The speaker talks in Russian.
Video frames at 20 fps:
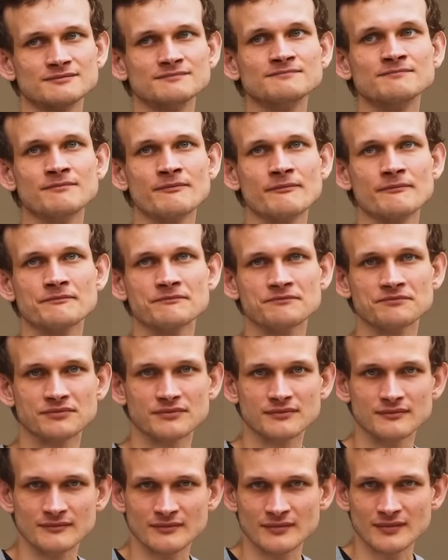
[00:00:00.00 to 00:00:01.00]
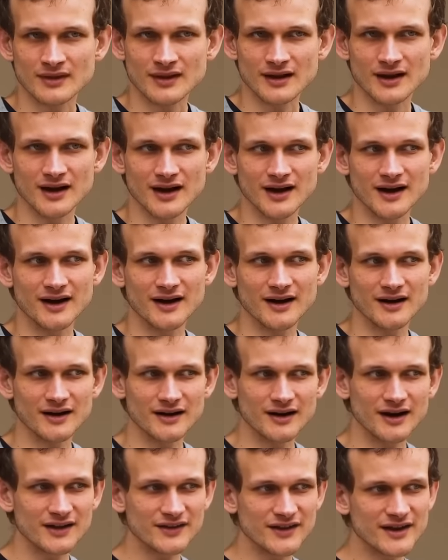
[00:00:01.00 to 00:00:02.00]
Хм.
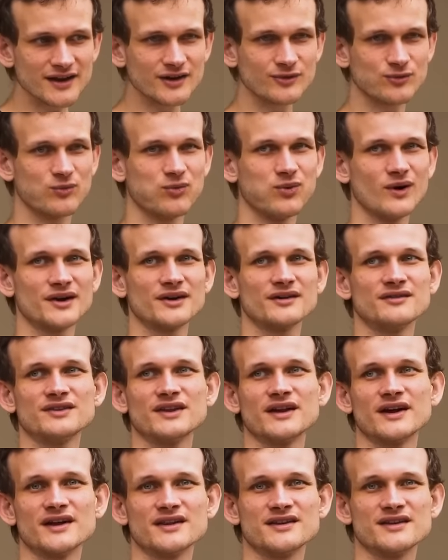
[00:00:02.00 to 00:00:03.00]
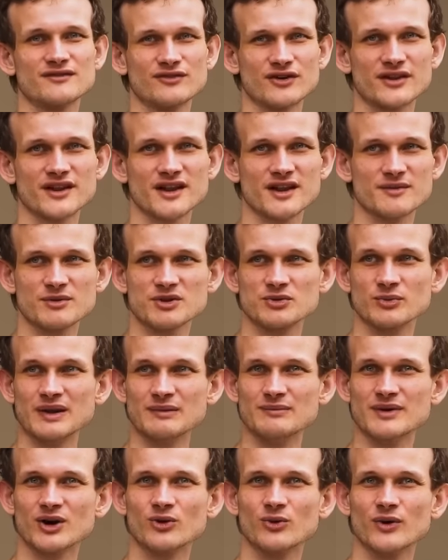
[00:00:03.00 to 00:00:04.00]
Я сейчас расскажу очень длинную историю о
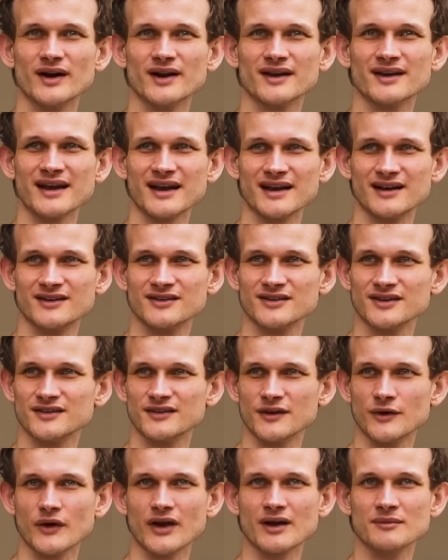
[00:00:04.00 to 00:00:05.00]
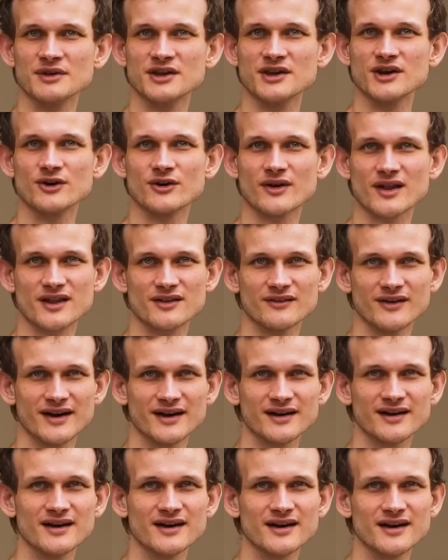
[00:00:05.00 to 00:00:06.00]
том, что эфириум — это платформа, которая
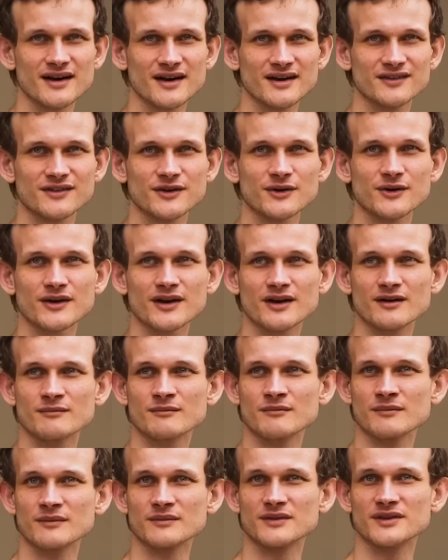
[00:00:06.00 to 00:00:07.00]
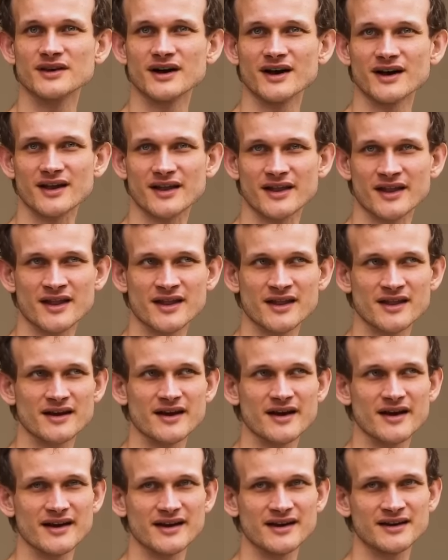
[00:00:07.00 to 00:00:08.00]
позволяет распространяться плюрализму,
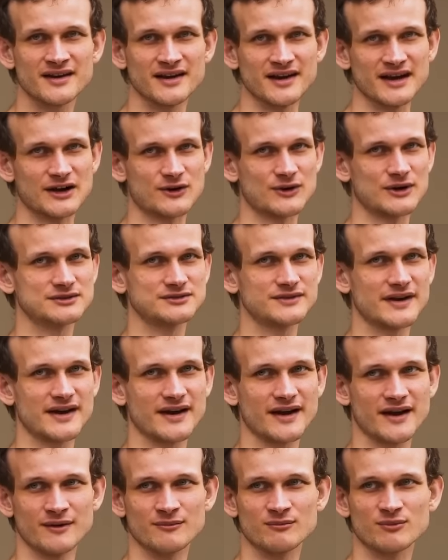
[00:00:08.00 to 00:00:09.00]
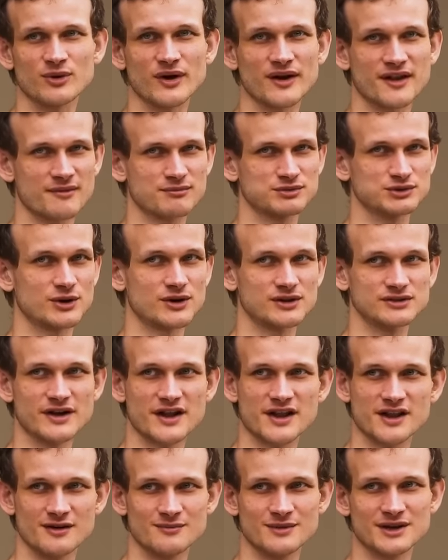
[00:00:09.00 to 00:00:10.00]
свободам и самым разнообразным
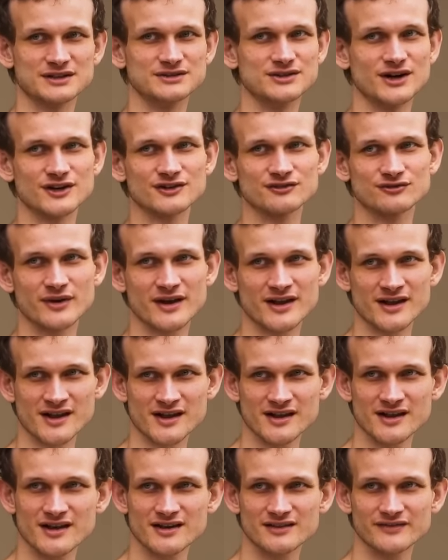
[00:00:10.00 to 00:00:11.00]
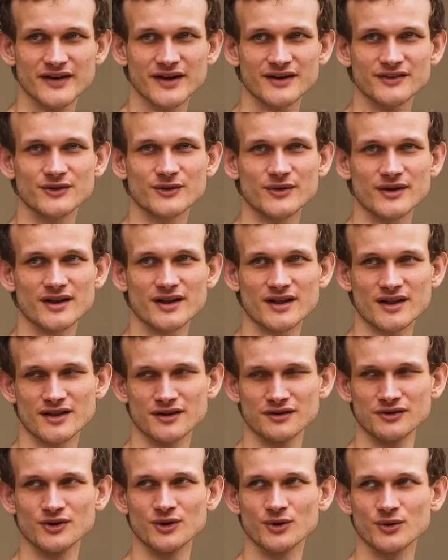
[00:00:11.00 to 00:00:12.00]
направлениям, которые вы только можете себе
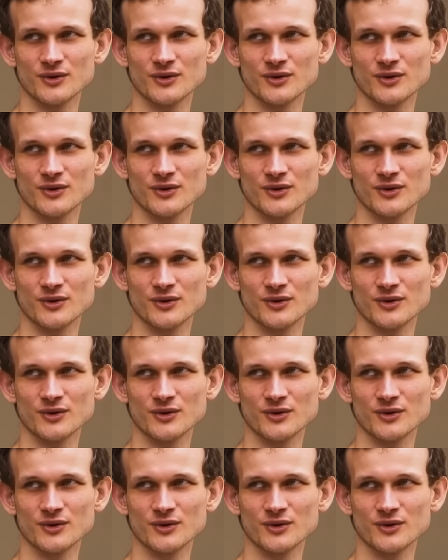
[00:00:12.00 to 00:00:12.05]
представить.